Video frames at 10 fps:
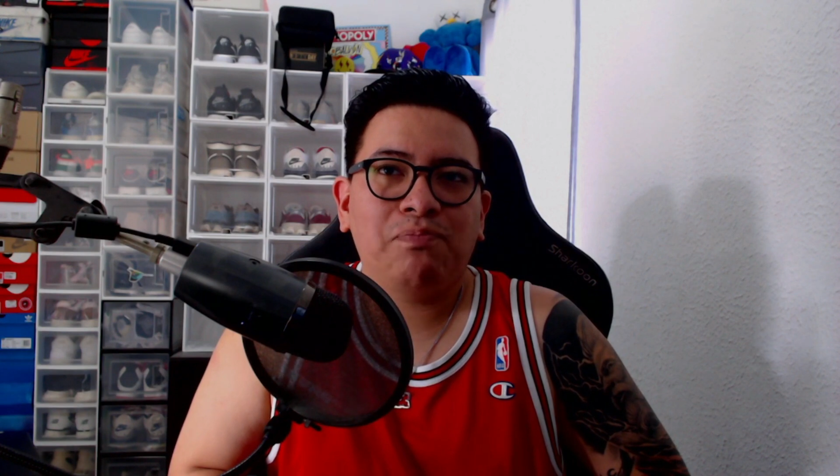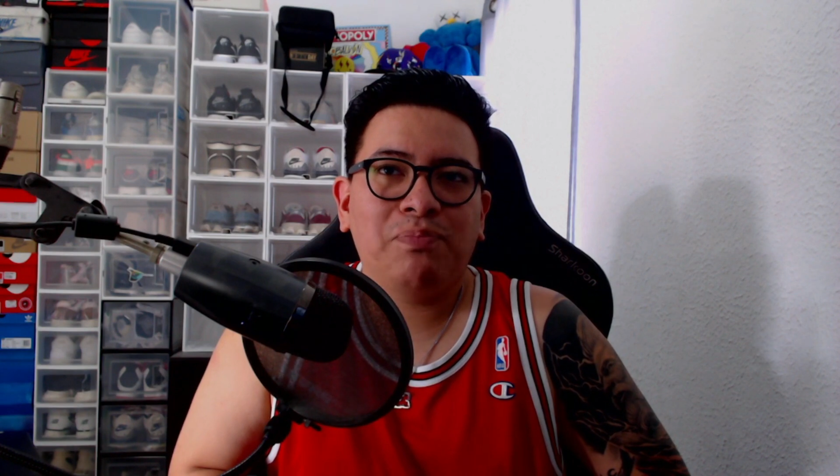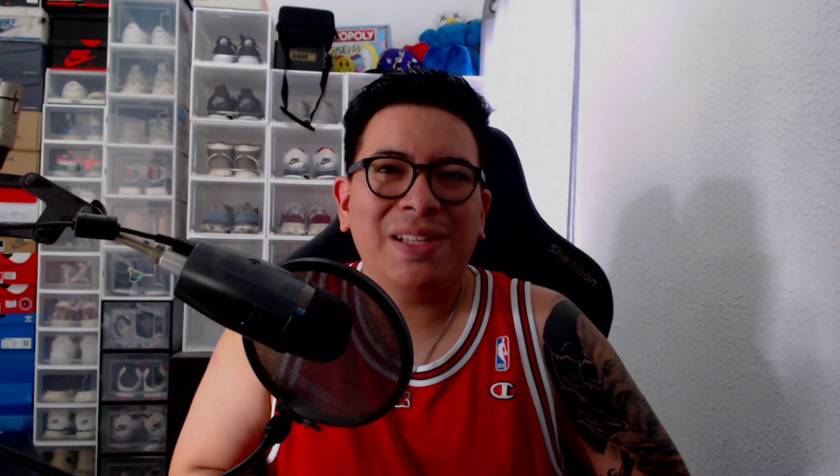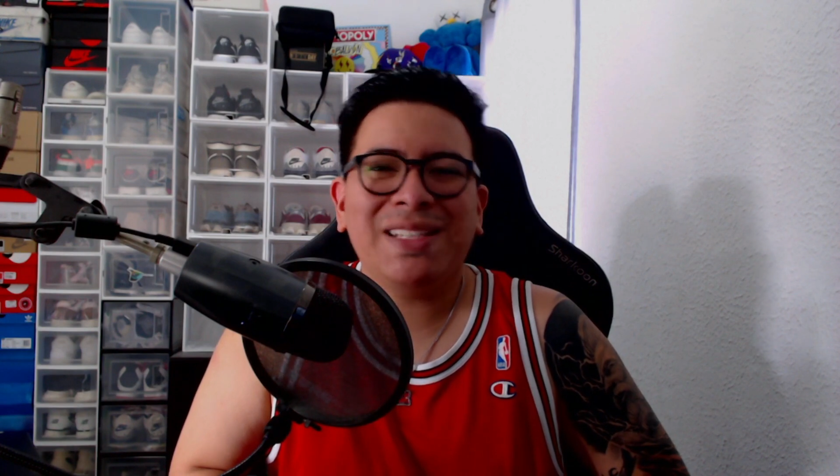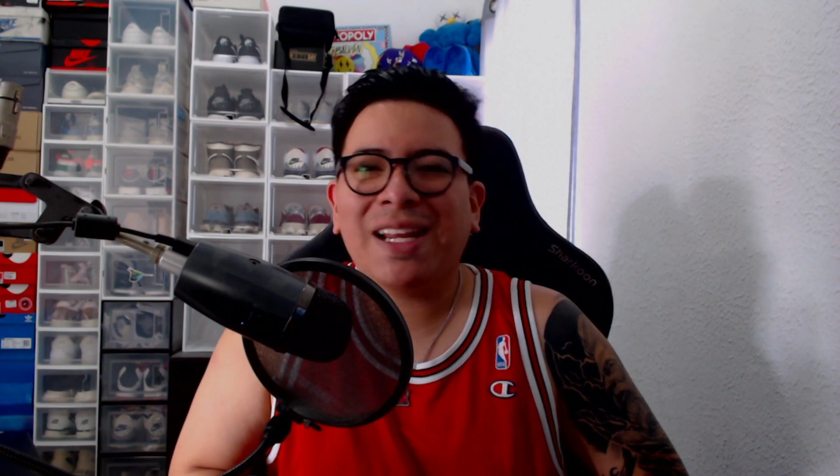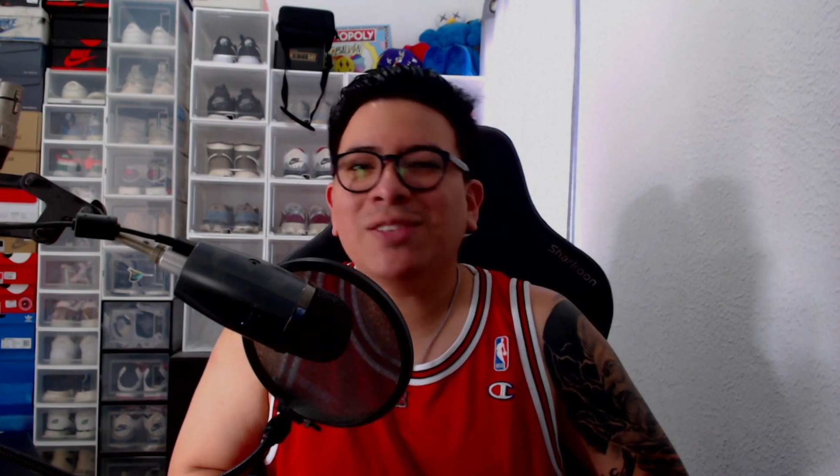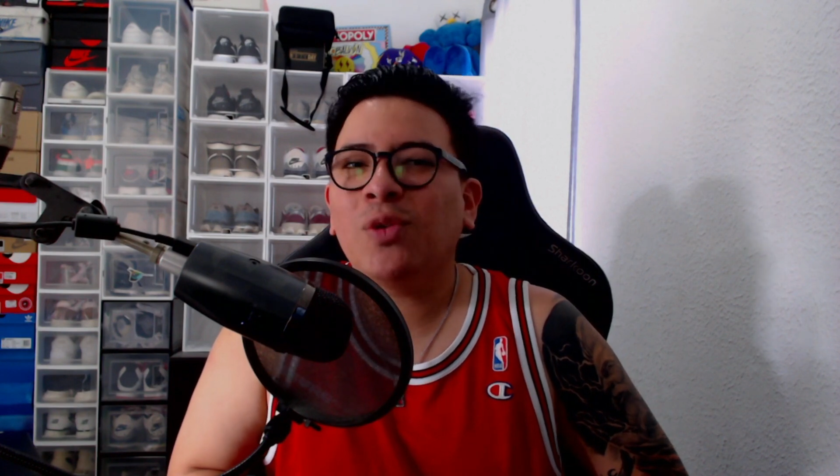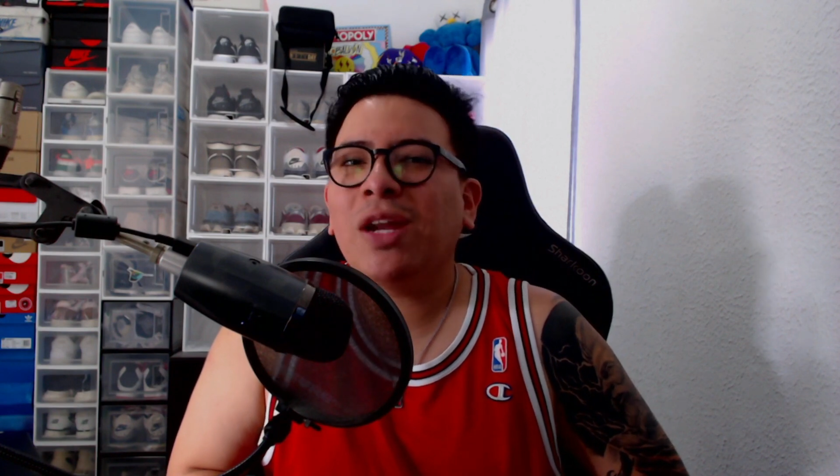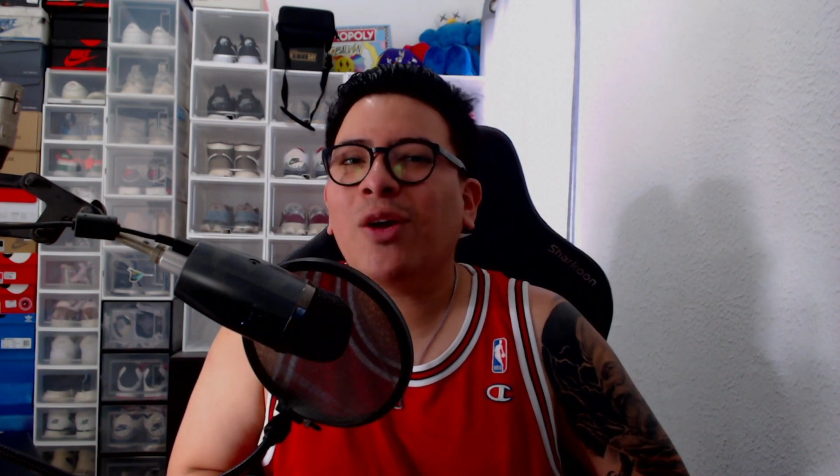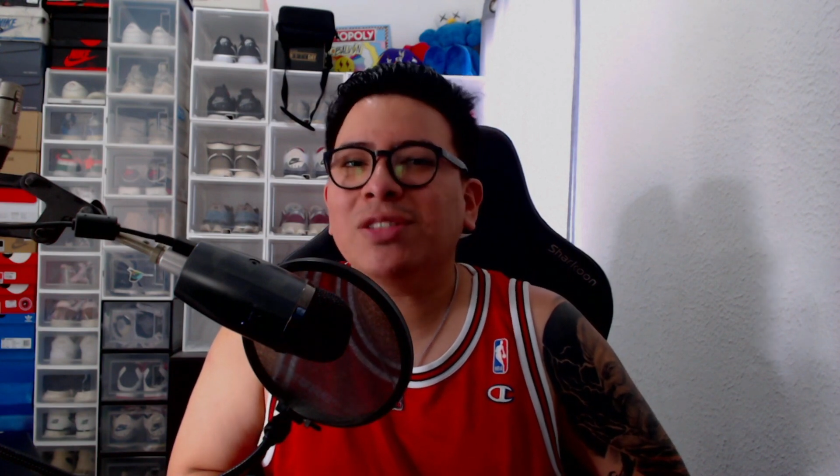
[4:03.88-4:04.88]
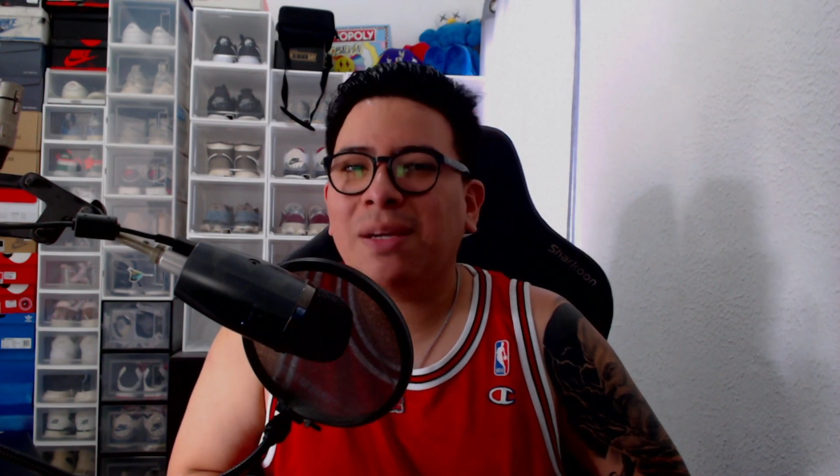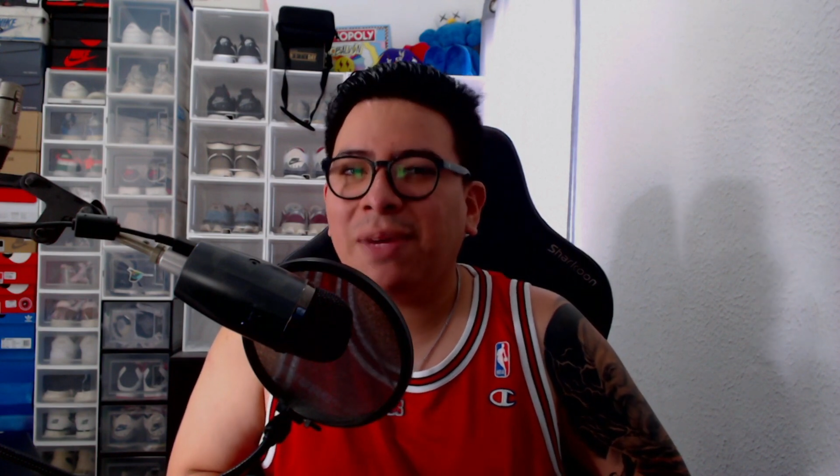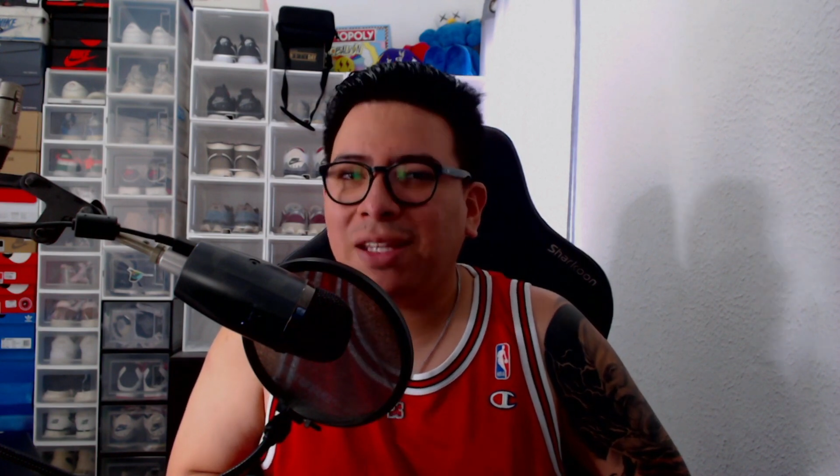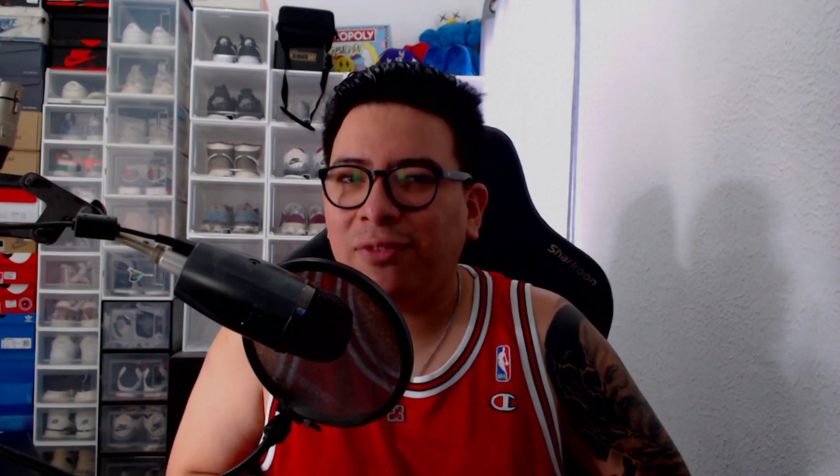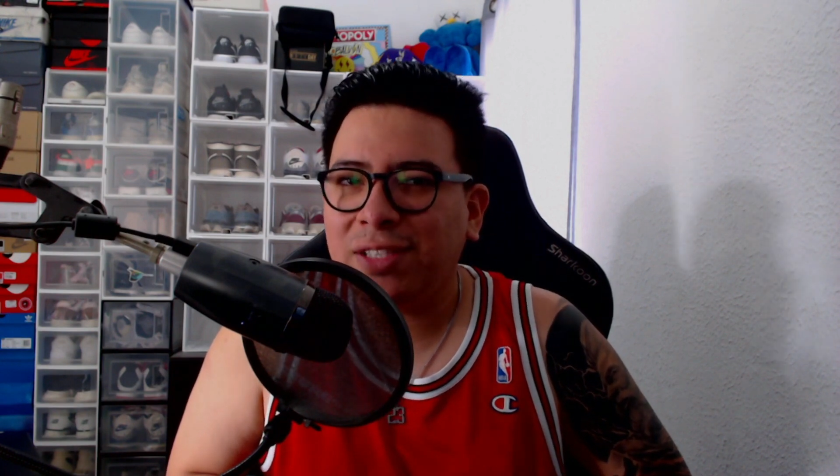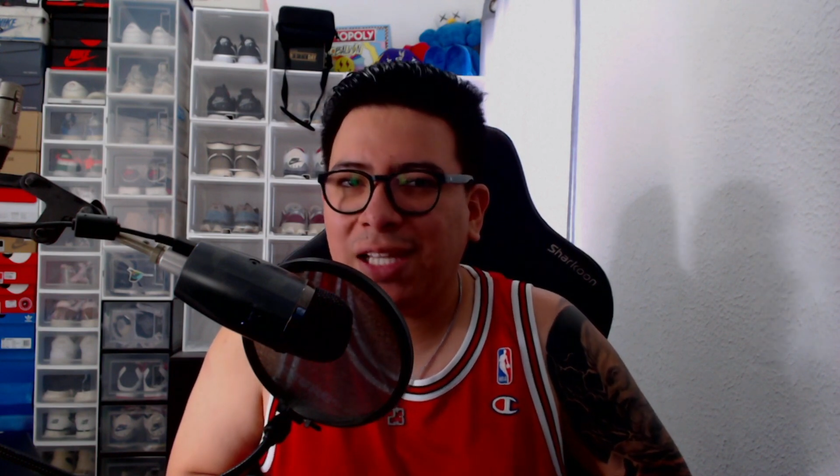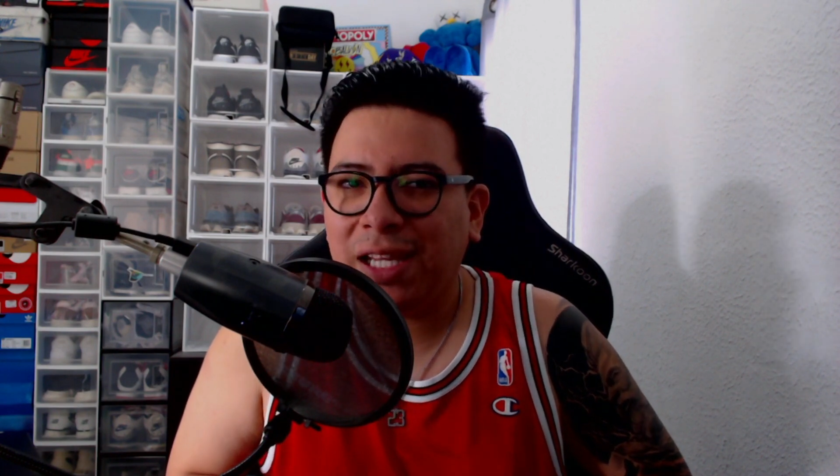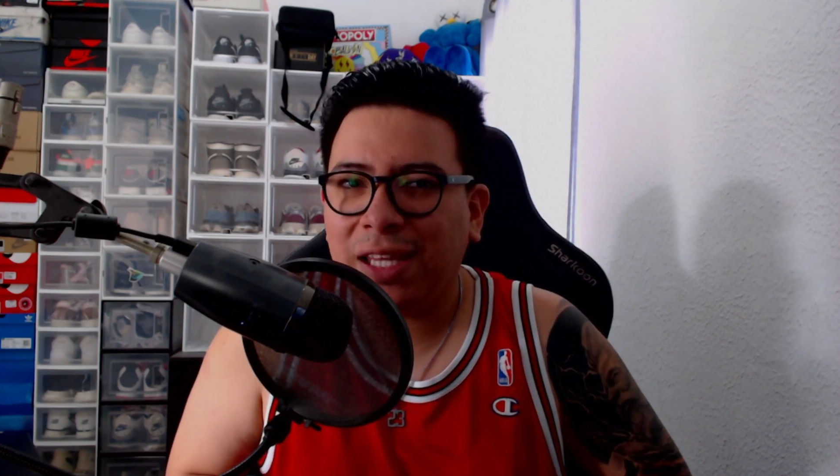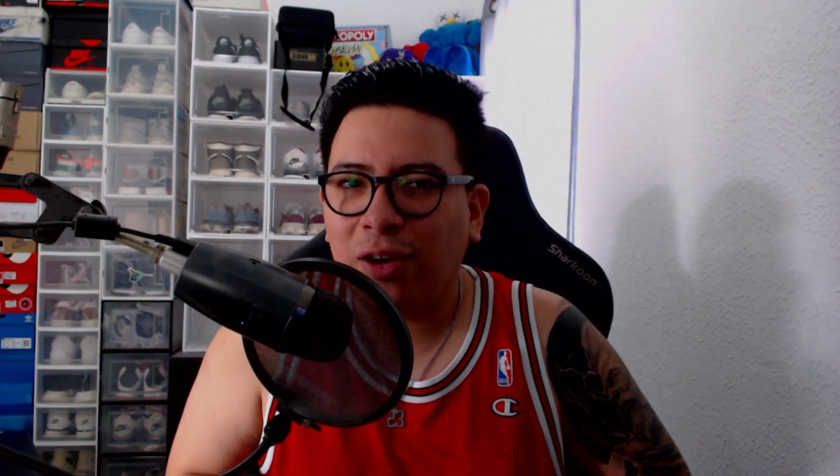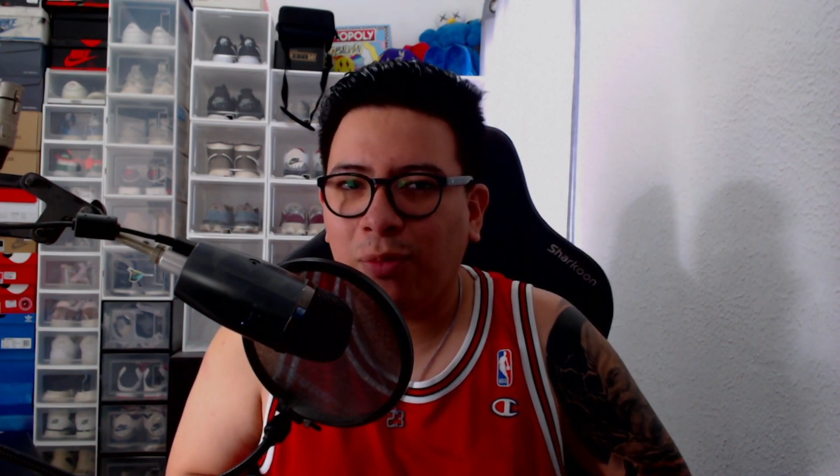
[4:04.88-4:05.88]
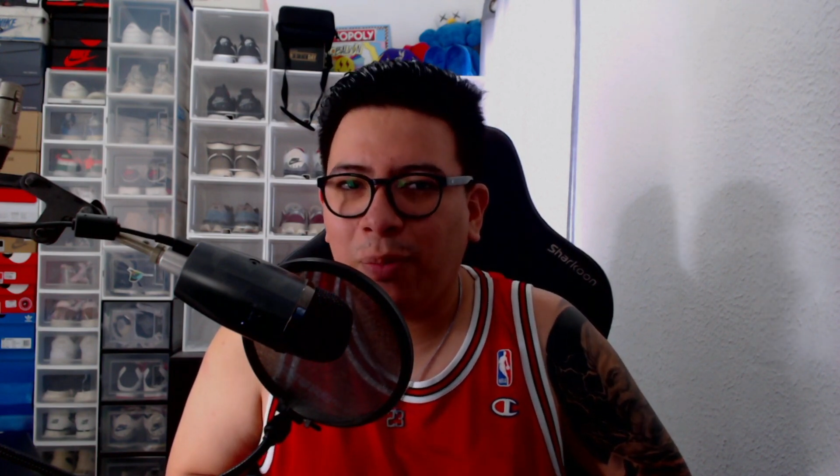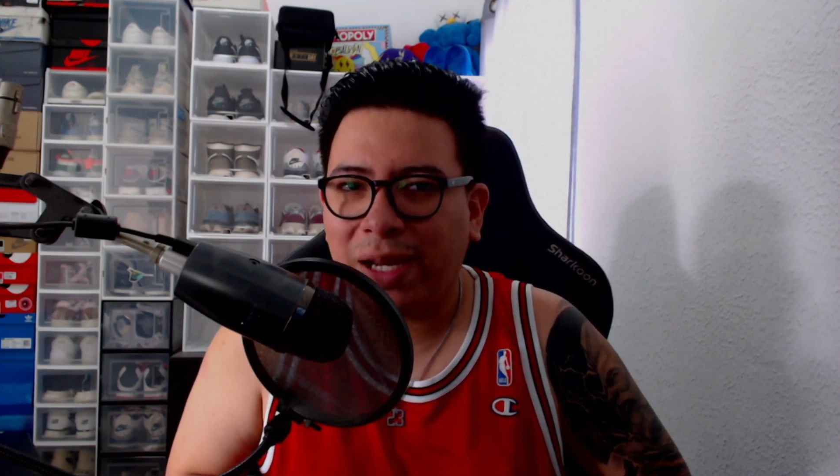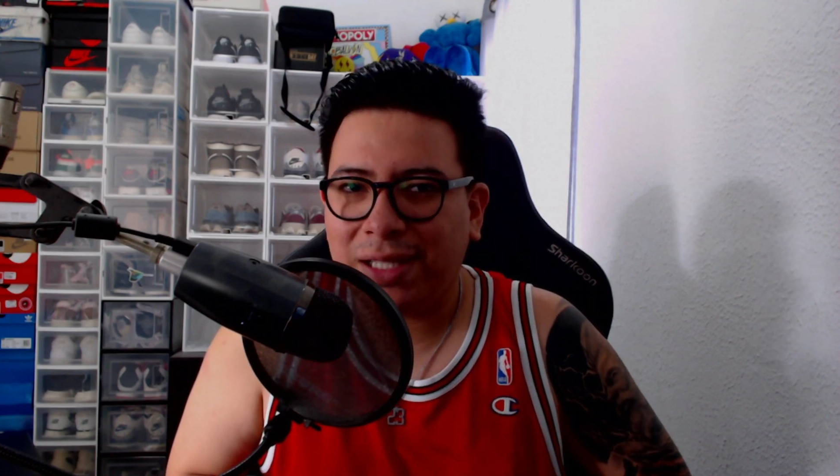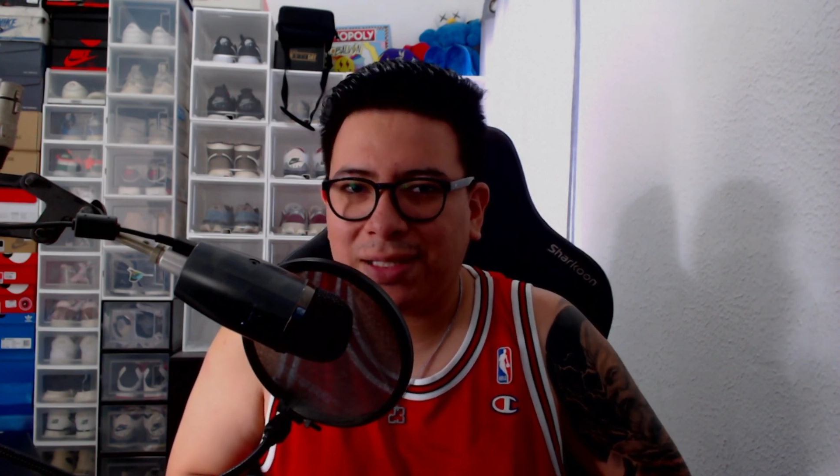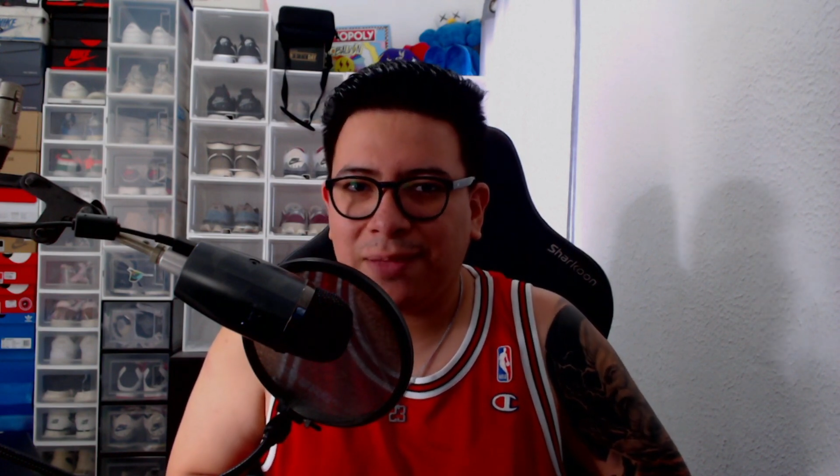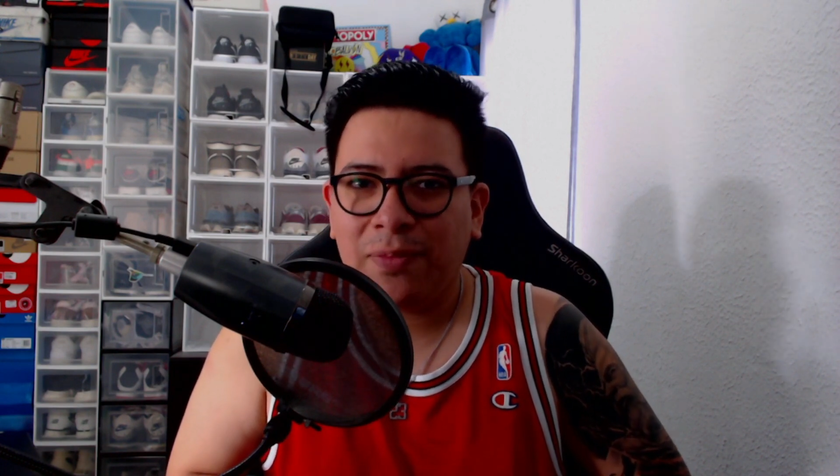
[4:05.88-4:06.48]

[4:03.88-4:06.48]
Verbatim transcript: pensar que son las cosas más difíciles de como parece.